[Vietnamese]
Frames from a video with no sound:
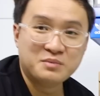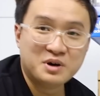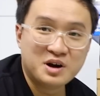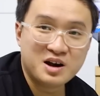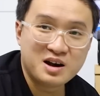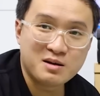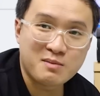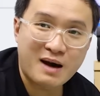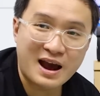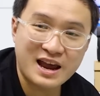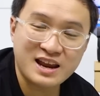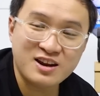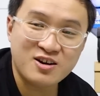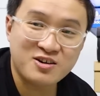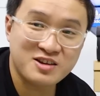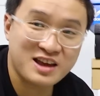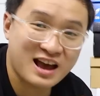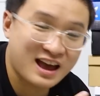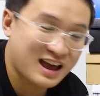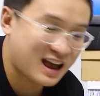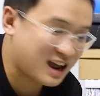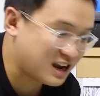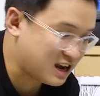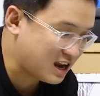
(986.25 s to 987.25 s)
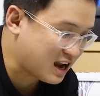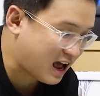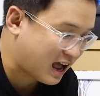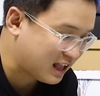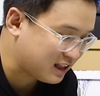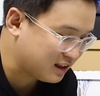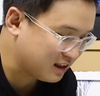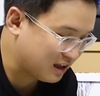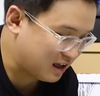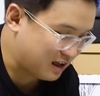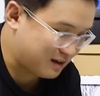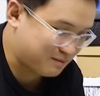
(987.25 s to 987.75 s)
17 đôi giày
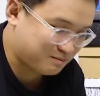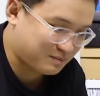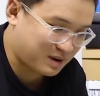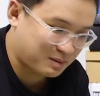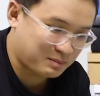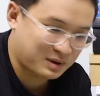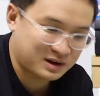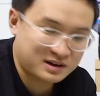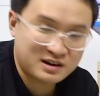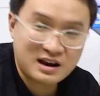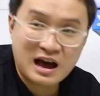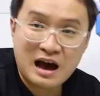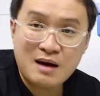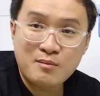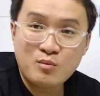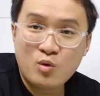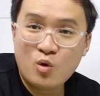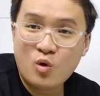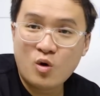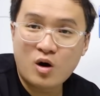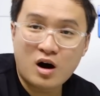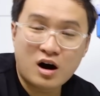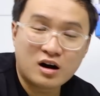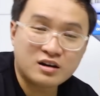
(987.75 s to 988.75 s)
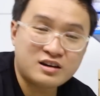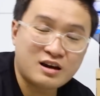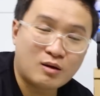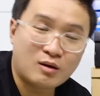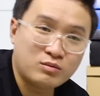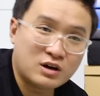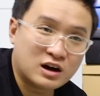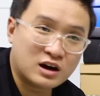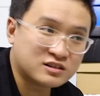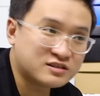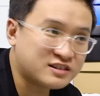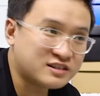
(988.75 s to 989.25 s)
Adidas mà mình đã mua ở
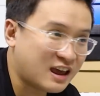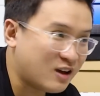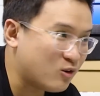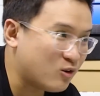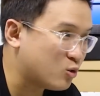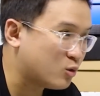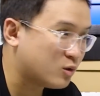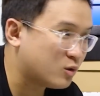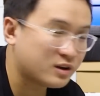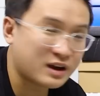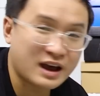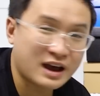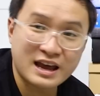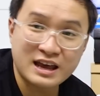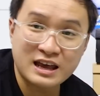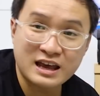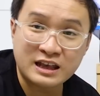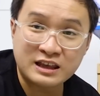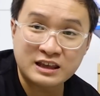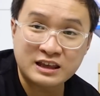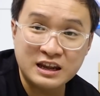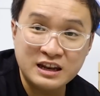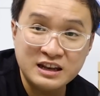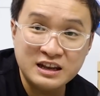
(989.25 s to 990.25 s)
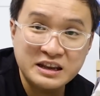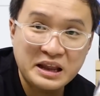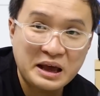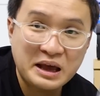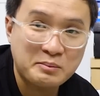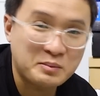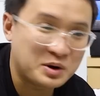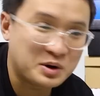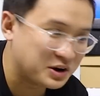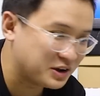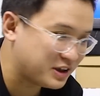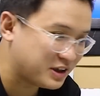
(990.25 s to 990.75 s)
trong đợt sale ngày 9
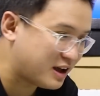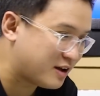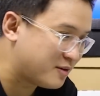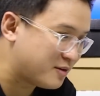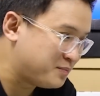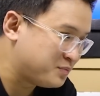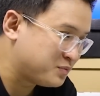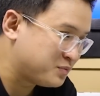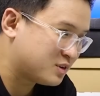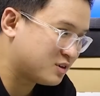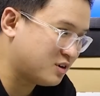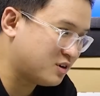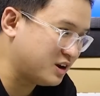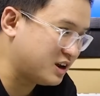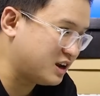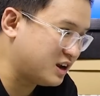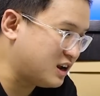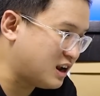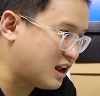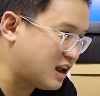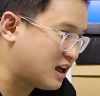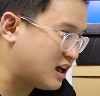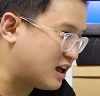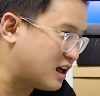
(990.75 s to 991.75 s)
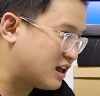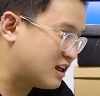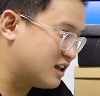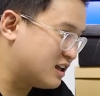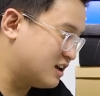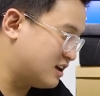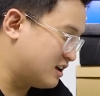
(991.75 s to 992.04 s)
tháng 10 nha có nghĩa là